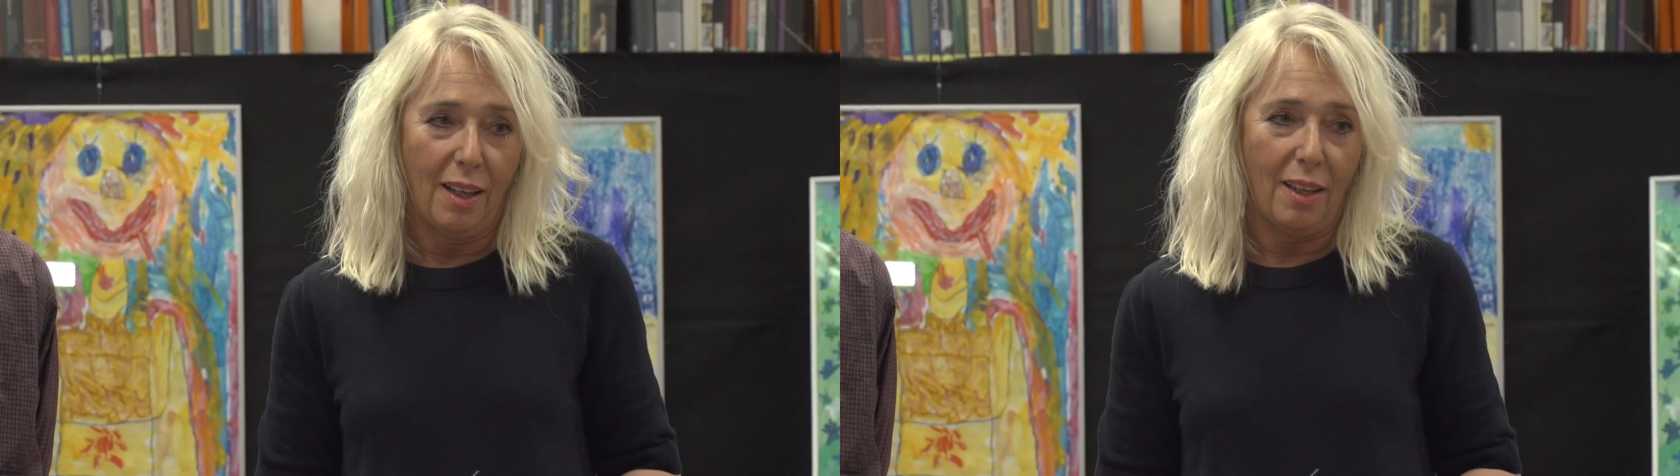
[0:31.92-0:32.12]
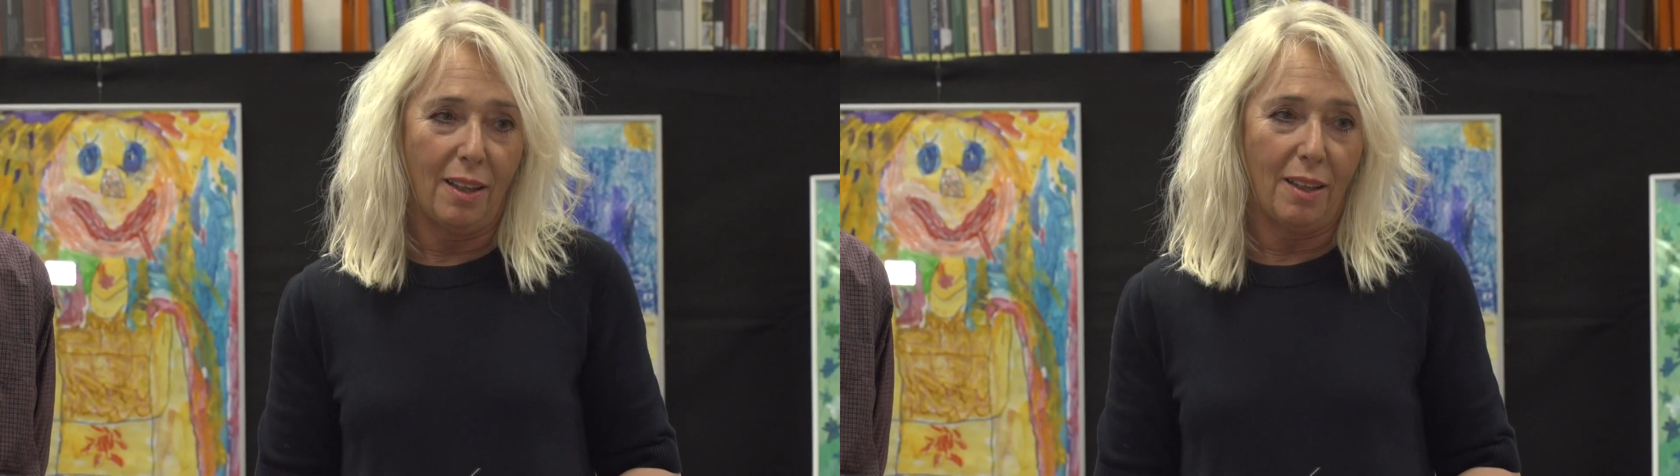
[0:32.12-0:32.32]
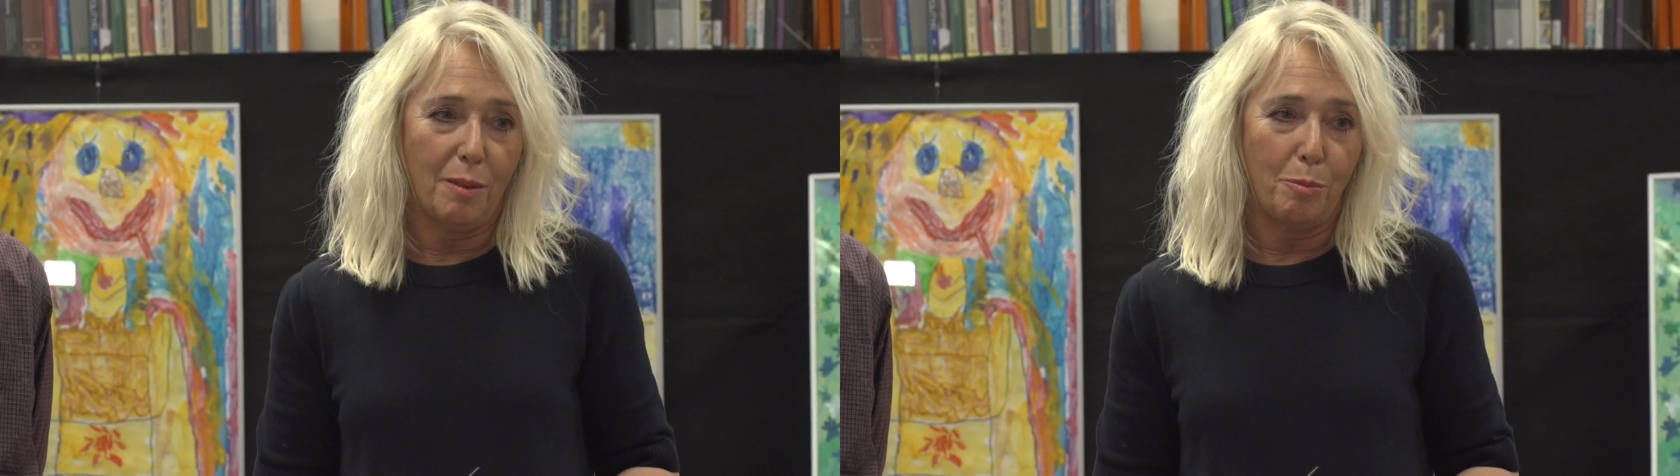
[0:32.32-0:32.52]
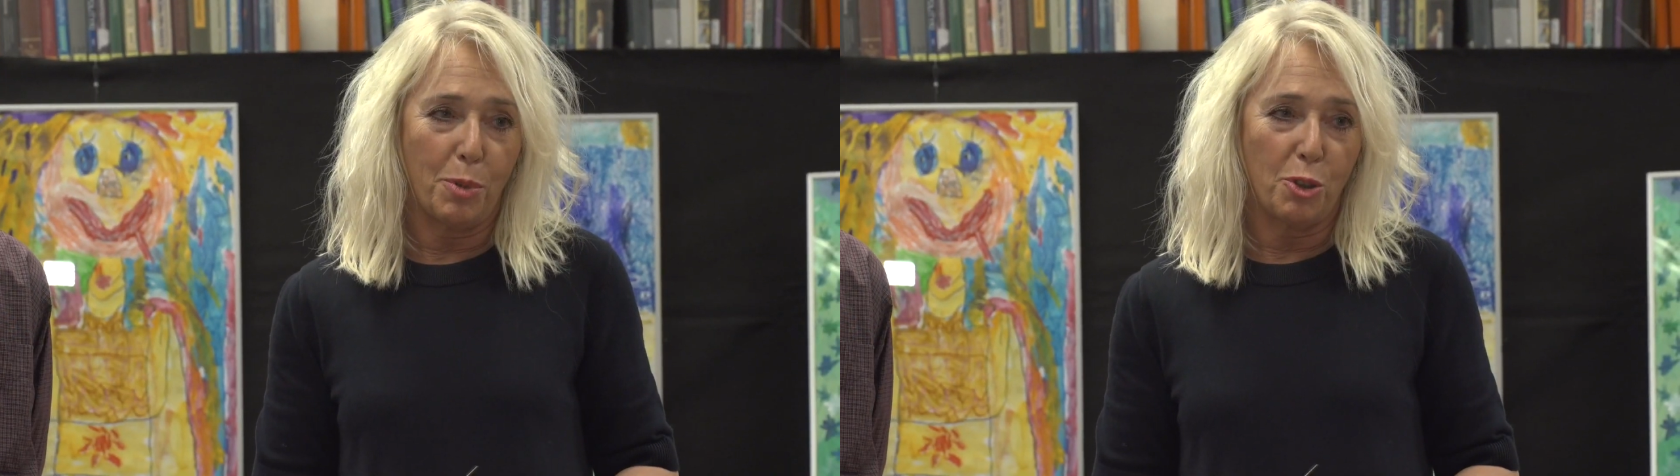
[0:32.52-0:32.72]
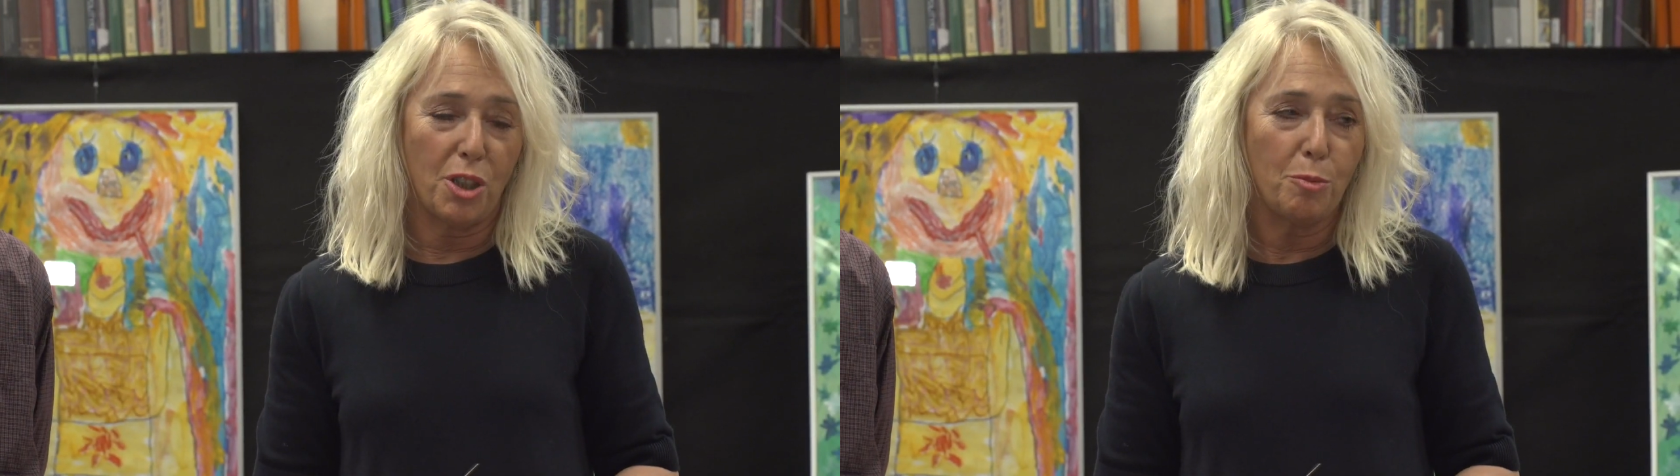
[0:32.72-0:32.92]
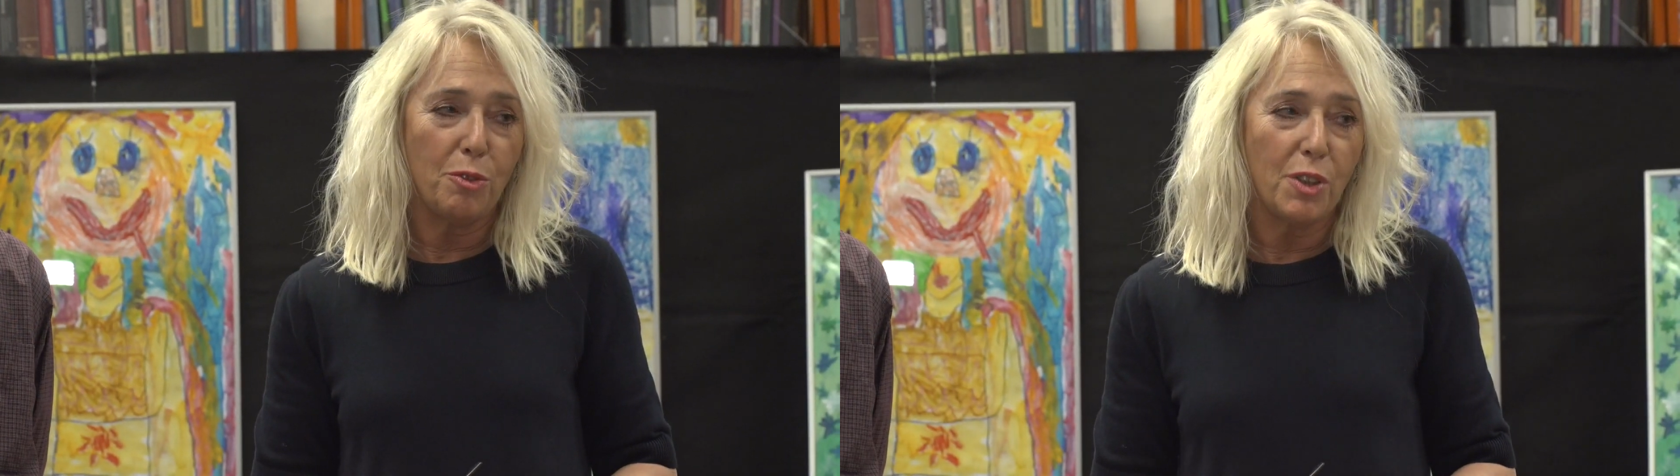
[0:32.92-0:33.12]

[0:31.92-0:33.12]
E, proszę mi